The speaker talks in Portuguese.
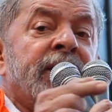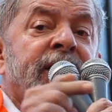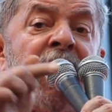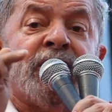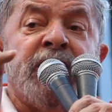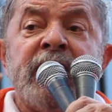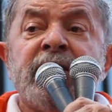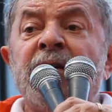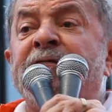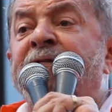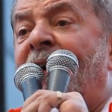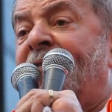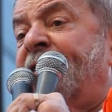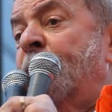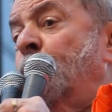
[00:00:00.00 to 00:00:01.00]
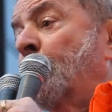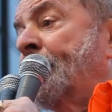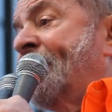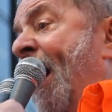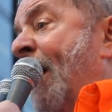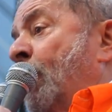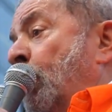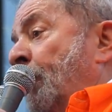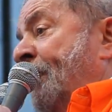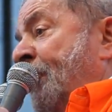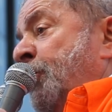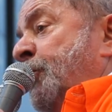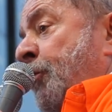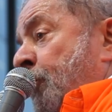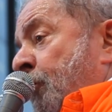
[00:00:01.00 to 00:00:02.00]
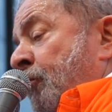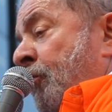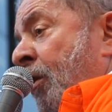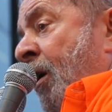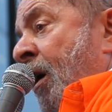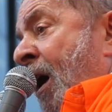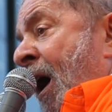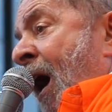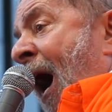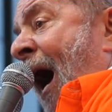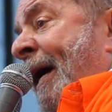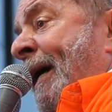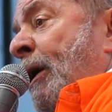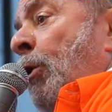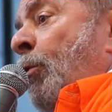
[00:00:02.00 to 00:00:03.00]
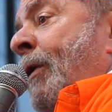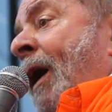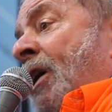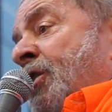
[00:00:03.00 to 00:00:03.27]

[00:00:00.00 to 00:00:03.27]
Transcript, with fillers: da gente fazer no século XXI aquilo que